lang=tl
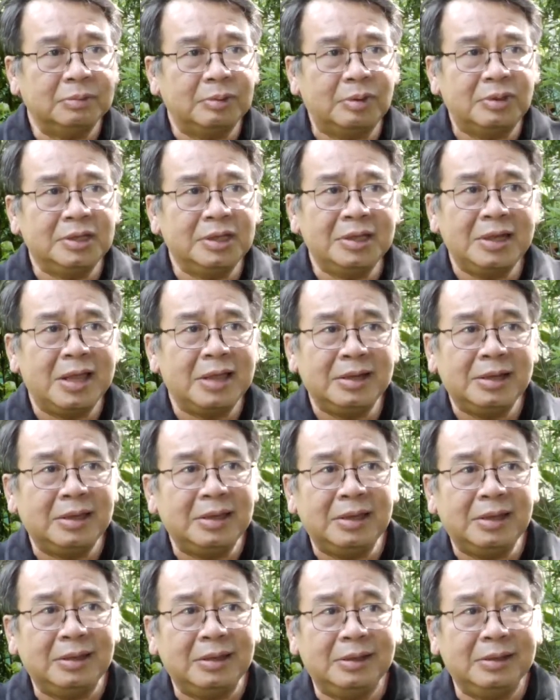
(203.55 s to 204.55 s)

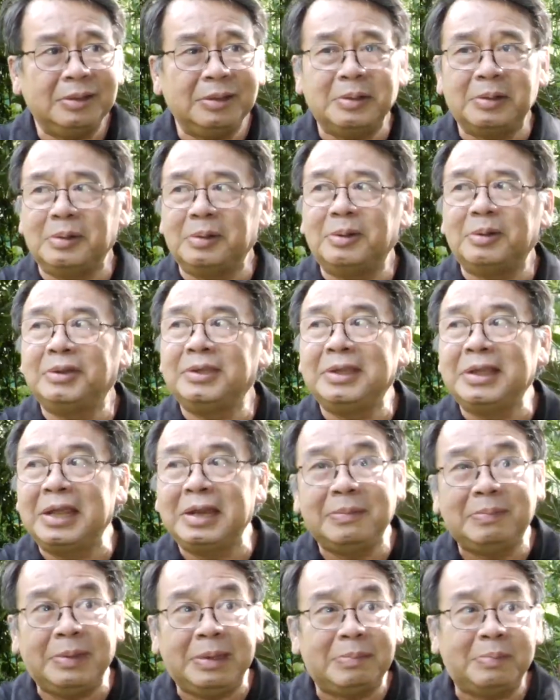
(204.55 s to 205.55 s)
ordinary, you know,
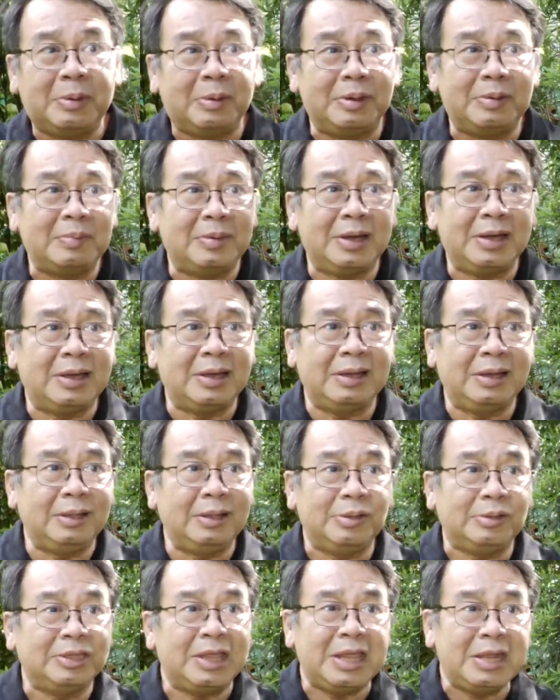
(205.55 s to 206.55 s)
ordinary people, mga
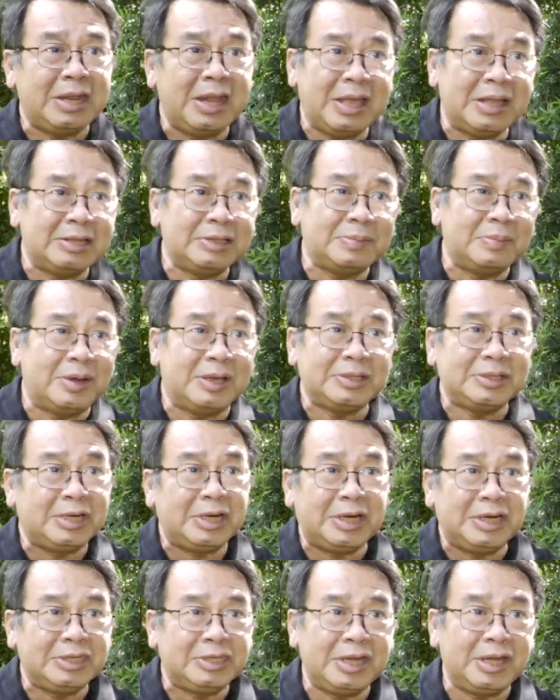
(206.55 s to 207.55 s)
lieutenants, mga
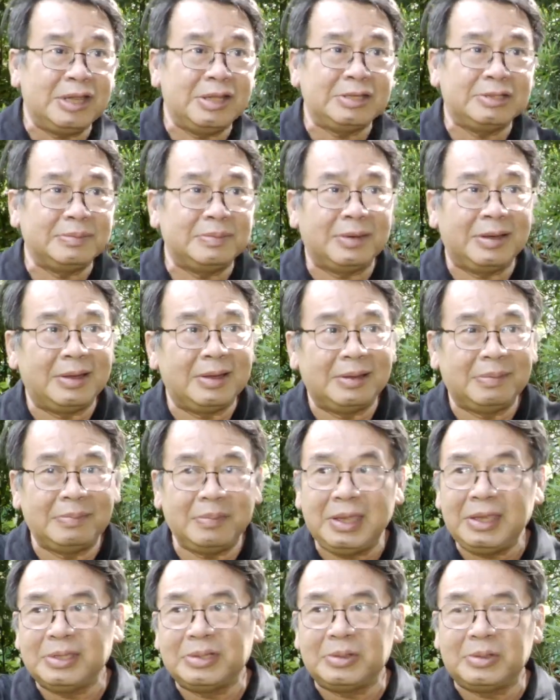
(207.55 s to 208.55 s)
sergeants, mga
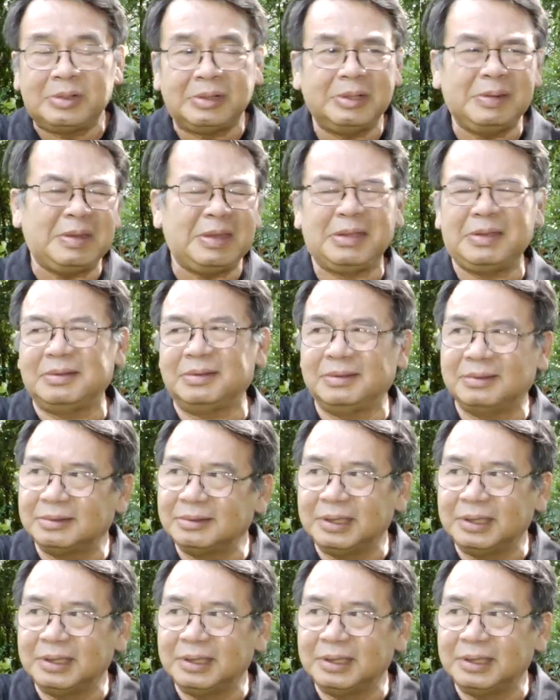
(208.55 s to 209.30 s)
major, yeah,